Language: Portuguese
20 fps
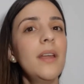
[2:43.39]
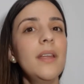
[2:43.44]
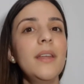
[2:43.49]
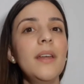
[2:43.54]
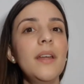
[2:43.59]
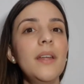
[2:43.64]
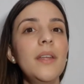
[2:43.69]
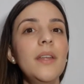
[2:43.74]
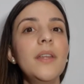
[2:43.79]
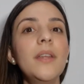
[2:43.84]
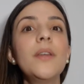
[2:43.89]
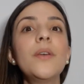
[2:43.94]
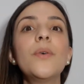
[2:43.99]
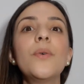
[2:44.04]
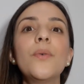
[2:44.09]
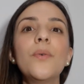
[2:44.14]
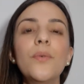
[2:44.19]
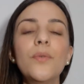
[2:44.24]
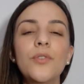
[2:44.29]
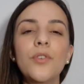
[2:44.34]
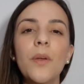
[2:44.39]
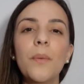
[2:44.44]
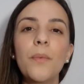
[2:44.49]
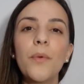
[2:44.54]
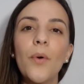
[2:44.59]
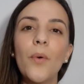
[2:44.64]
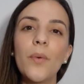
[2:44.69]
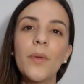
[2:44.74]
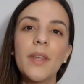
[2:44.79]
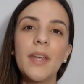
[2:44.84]
E aí o Jae
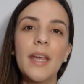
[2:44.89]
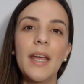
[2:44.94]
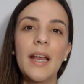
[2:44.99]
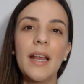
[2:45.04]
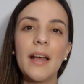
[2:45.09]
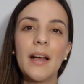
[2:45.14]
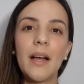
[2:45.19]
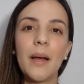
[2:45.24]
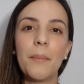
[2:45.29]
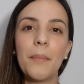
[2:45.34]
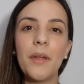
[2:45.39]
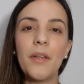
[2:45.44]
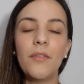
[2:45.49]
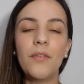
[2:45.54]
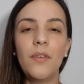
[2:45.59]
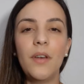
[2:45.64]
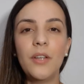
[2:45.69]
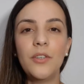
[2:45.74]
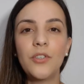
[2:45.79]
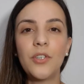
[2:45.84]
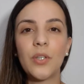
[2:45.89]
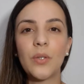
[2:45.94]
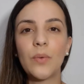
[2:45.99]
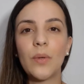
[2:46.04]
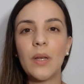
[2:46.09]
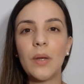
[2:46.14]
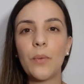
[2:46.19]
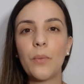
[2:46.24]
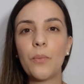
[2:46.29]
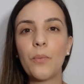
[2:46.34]
Pyong, ele acaba refletindo
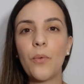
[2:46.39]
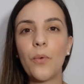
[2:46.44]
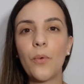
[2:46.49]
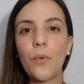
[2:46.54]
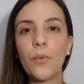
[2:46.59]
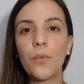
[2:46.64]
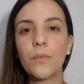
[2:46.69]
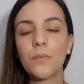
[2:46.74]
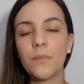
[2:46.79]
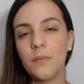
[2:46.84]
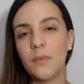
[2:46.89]
ali um pouco,